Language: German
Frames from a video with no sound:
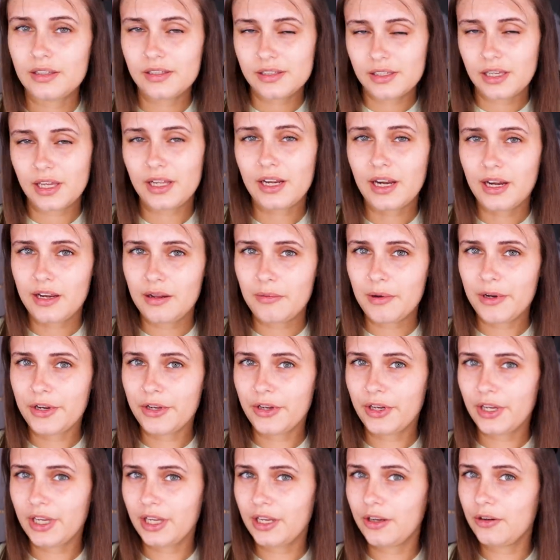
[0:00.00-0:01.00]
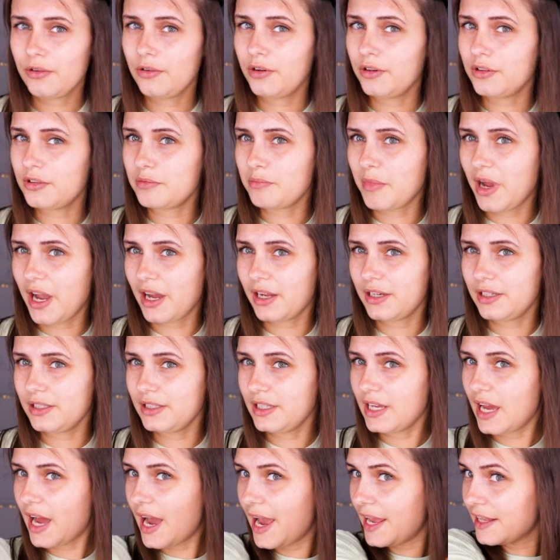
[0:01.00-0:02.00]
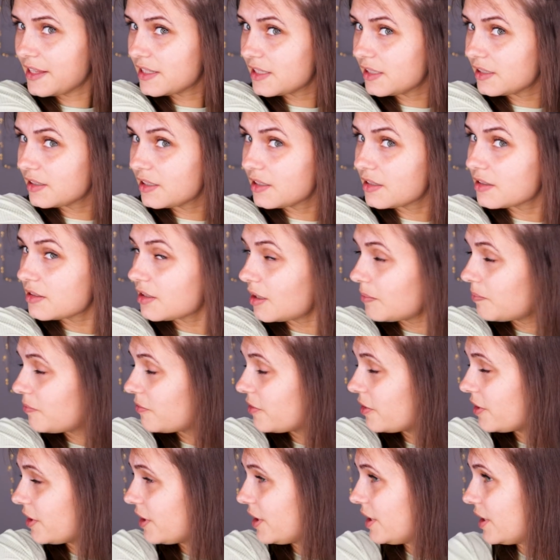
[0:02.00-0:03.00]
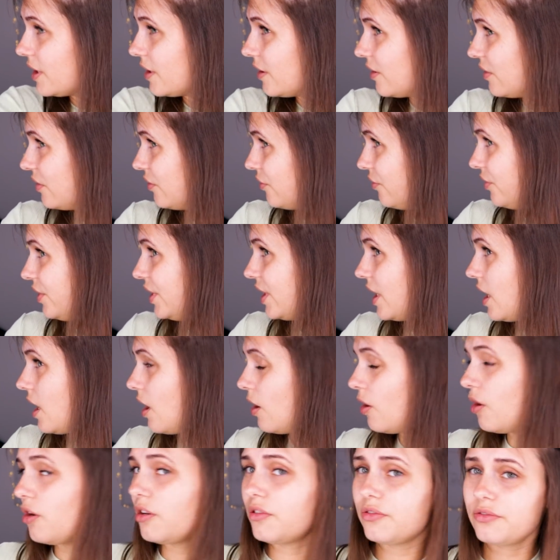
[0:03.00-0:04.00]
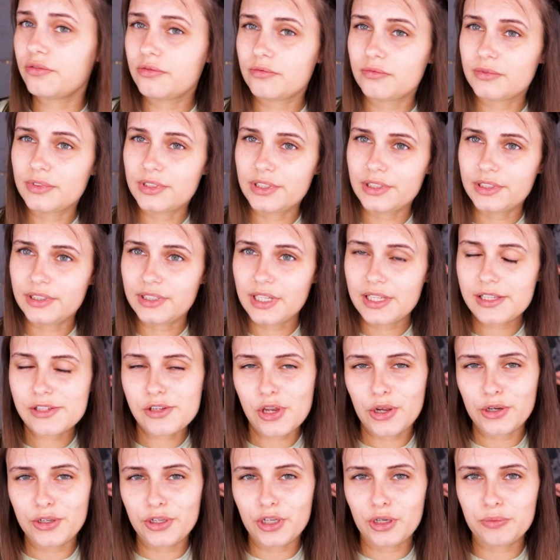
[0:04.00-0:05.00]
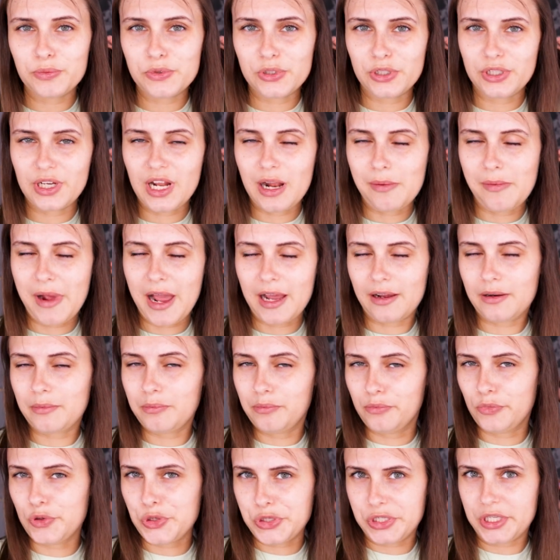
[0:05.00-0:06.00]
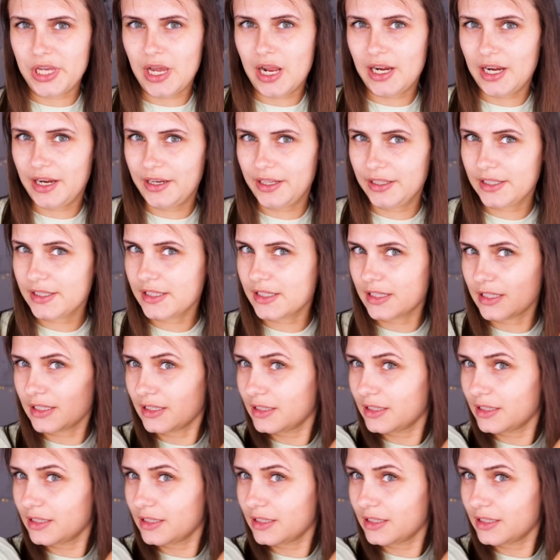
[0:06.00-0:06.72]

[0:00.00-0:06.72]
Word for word: Ich gehe dann immer noch hin und mache die einzelnen Zöpfe hier wieder auf. Das könnt ihr optional machen, müsst ihr allerdings